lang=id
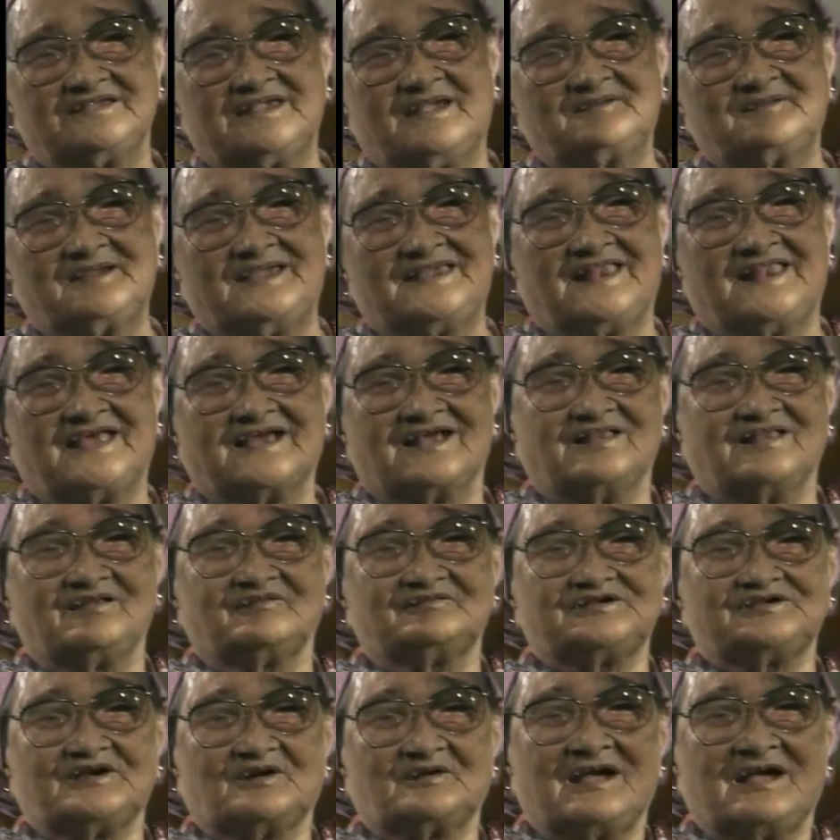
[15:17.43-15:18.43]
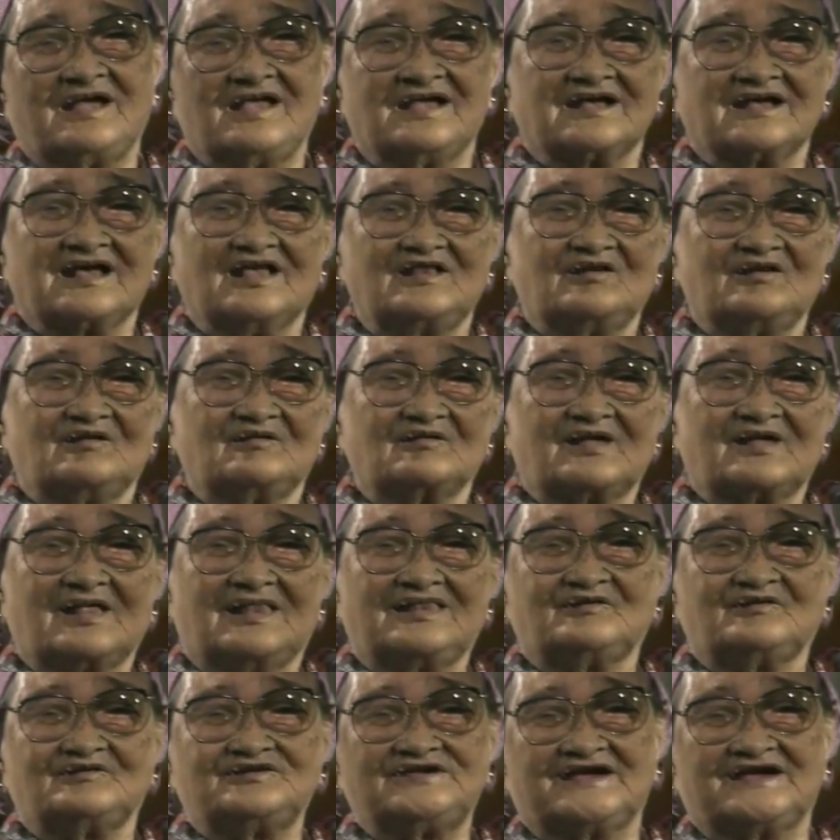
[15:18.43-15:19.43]
ya baiklah ya, kalau dia kalau
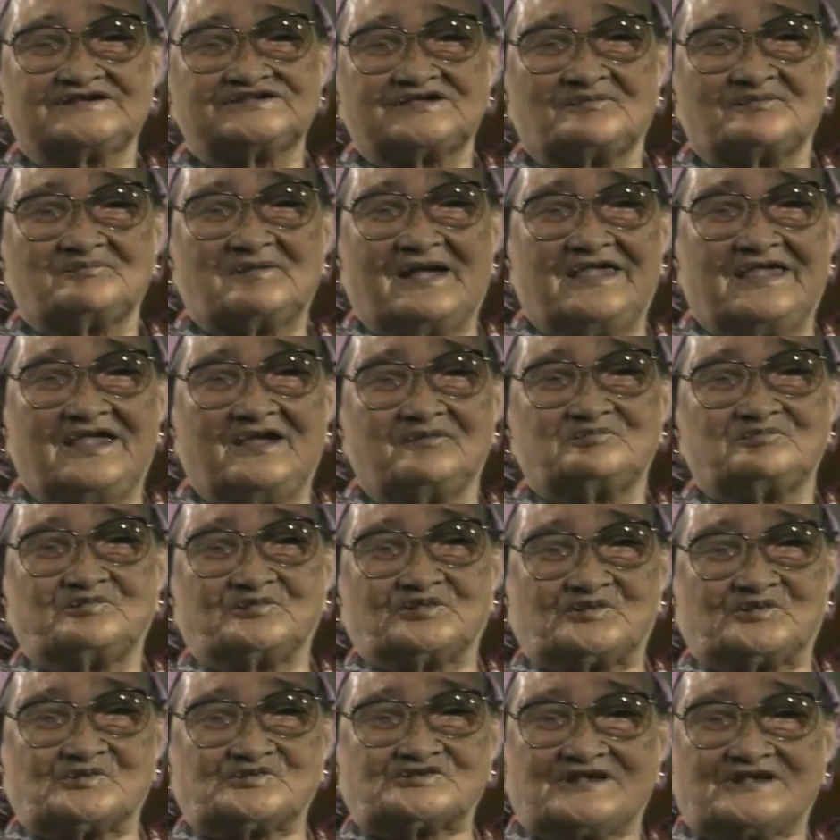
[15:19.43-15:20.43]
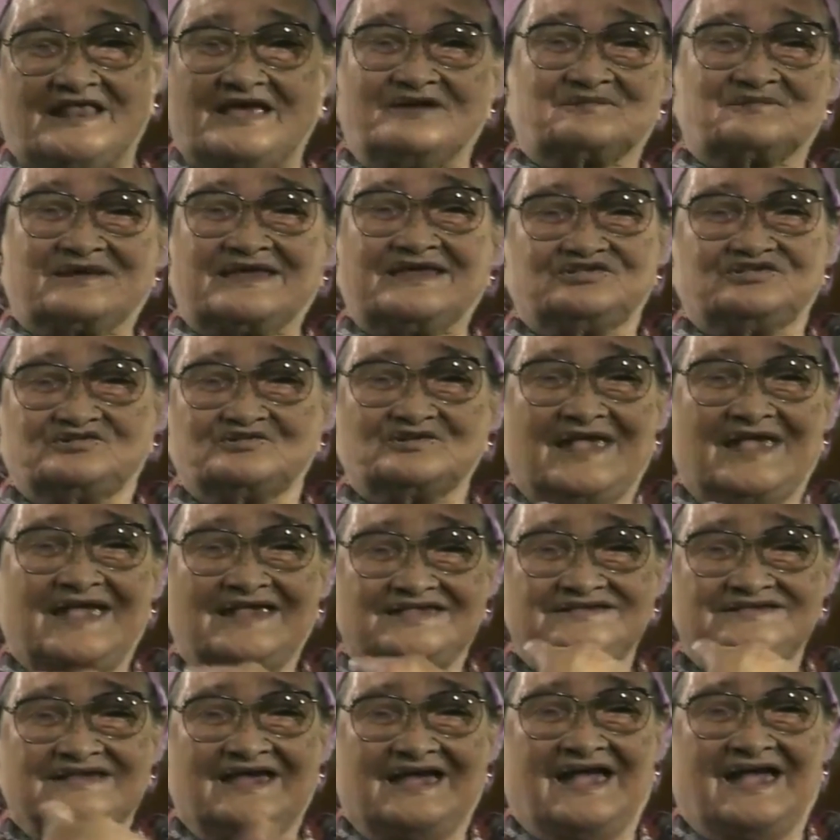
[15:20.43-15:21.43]
kalau dia tak baik putuslah gitu
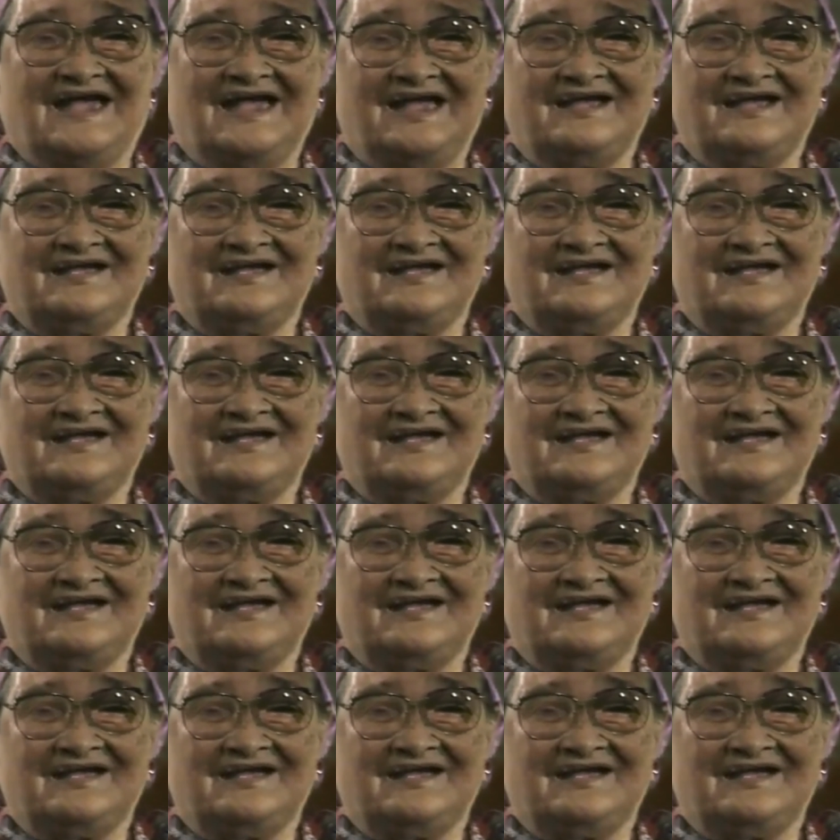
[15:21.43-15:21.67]
saja.